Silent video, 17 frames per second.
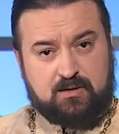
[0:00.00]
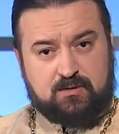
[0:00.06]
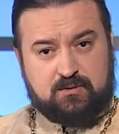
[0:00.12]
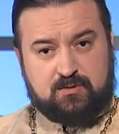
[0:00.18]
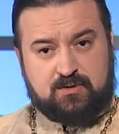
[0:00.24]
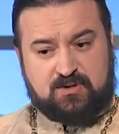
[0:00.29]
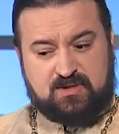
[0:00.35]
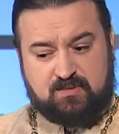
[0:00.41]

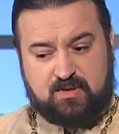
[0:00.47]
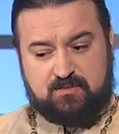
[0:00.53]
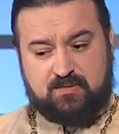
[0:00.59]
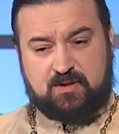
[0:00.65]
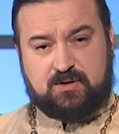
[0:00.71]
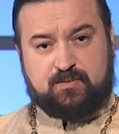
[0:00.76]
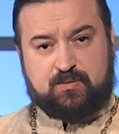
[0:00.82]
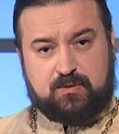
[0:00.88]
То есть на
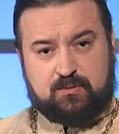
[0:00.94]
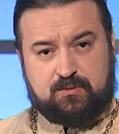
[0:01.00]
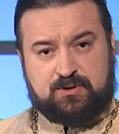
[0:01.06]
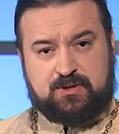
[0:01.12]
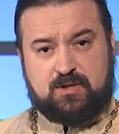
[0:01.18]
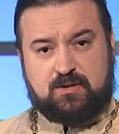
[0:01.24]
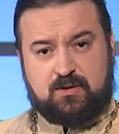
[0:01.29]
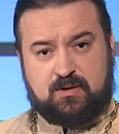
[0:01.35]
момент
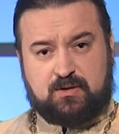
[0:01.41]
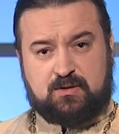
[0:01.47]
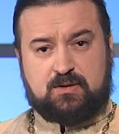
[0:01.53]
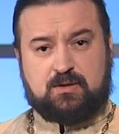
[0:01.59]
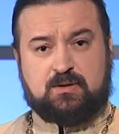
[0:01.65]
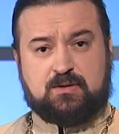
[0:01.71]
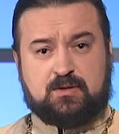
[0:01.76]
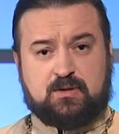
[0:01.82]
получения
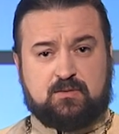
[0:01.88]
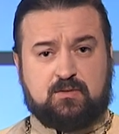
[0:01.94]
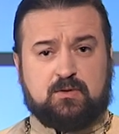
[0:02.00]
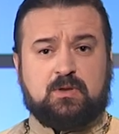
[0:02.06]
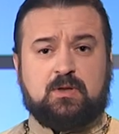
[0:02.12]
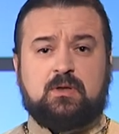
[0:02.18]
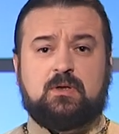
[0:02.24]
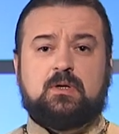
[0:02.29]
книги закона,